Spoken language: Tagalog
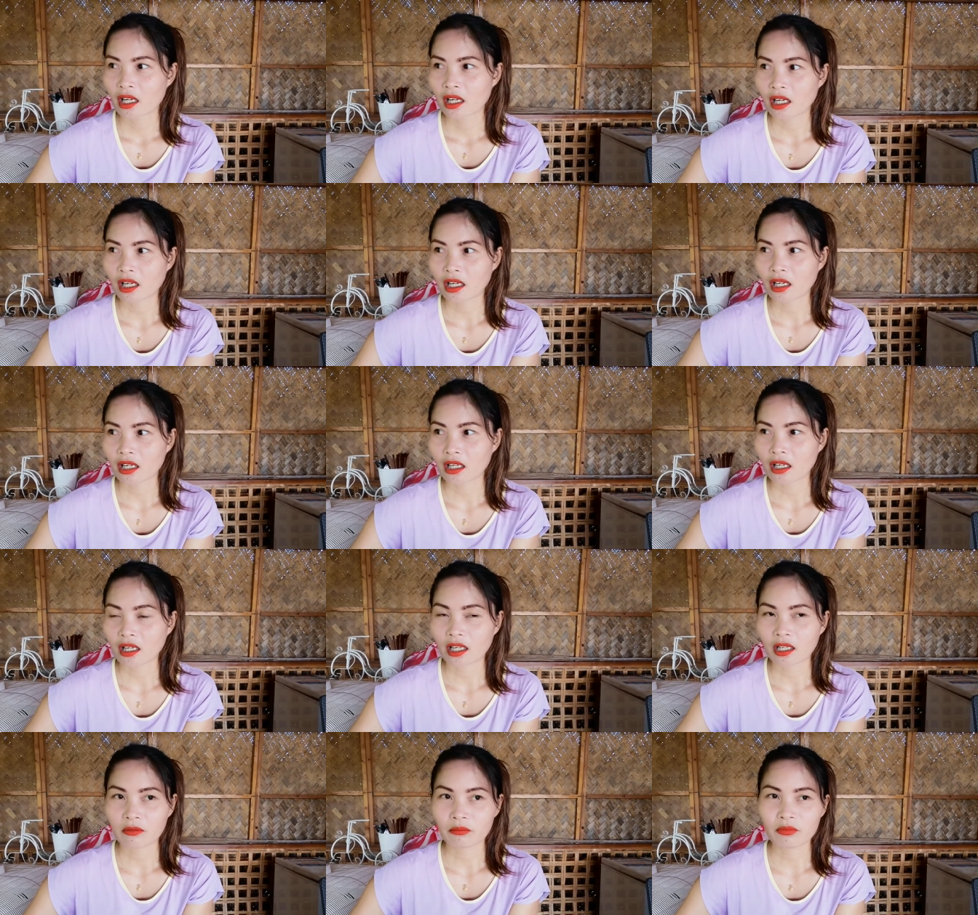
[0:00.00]

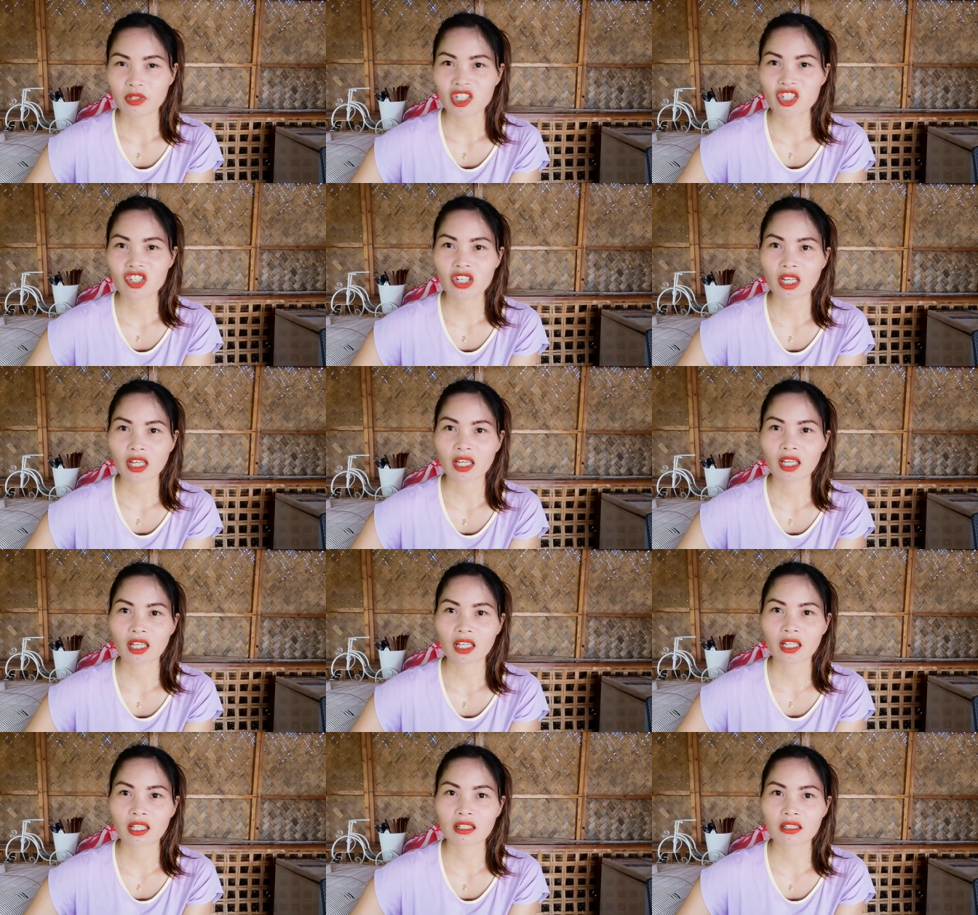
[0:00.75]
uh,
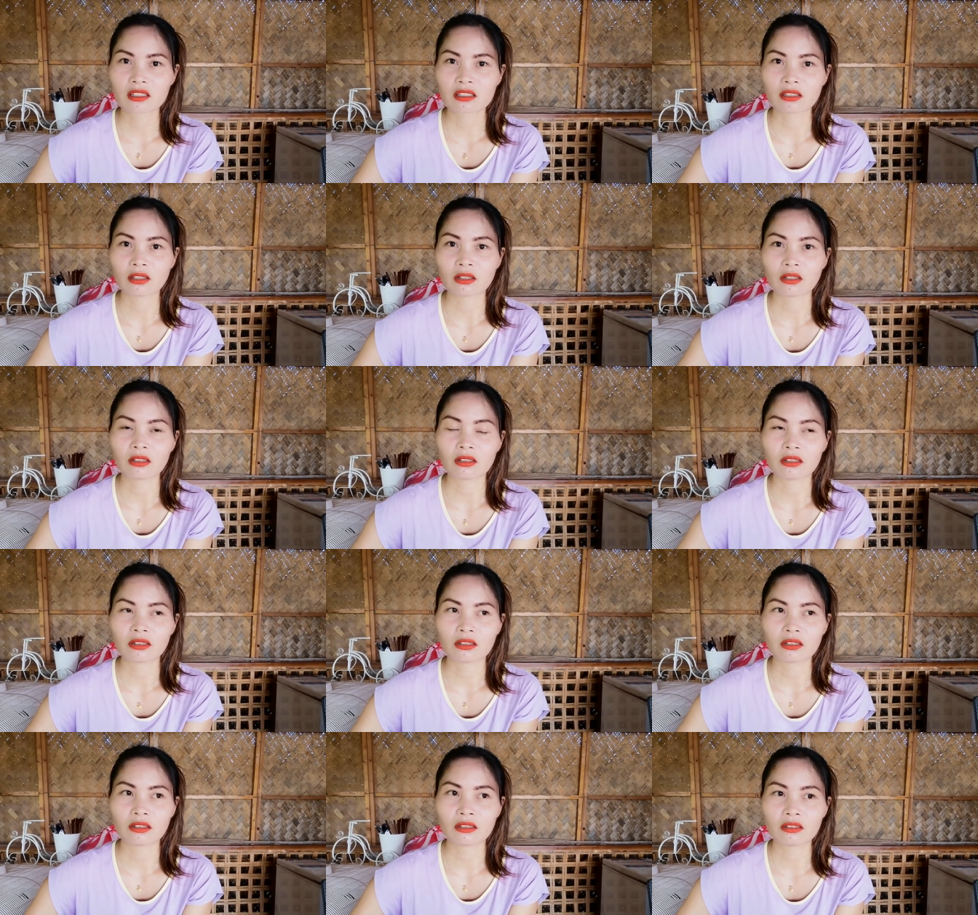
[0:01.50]
beaches,
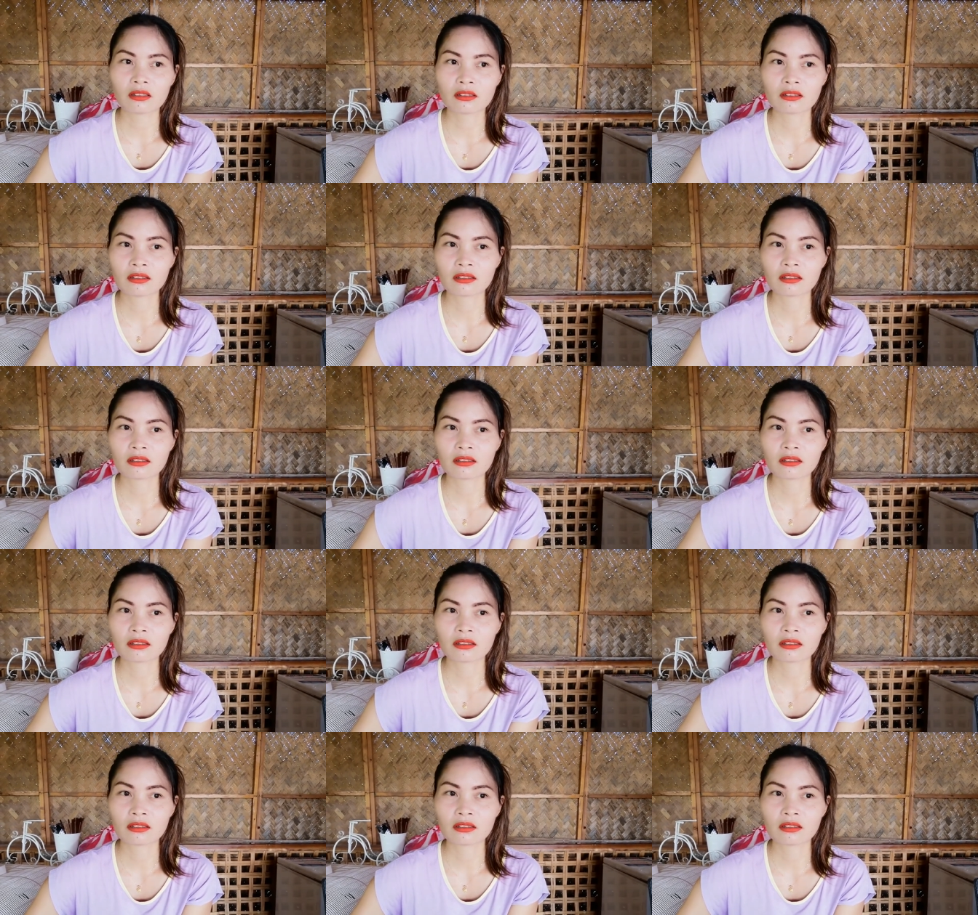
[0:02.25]
oo.